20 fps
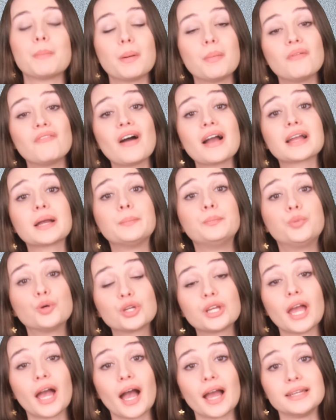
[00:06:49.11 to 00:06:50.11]
Baba Vanga bu
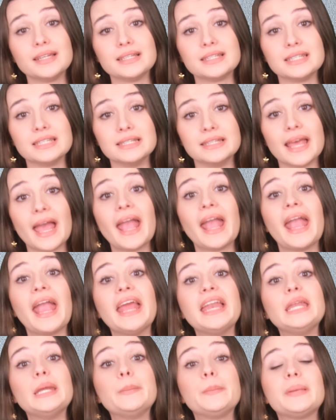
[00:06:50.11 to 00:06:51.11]
kehanetinde
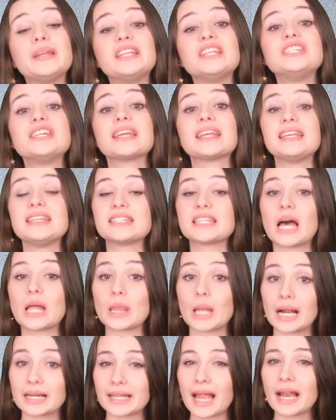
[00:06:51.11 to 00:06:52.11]
eriyip gidecek
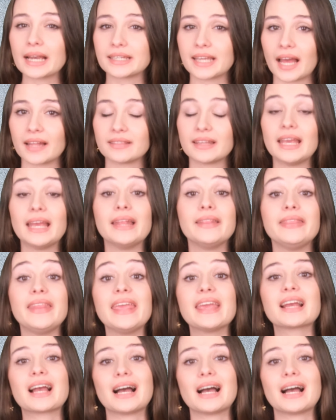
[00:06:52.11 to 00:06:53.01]
insanlar derken neyi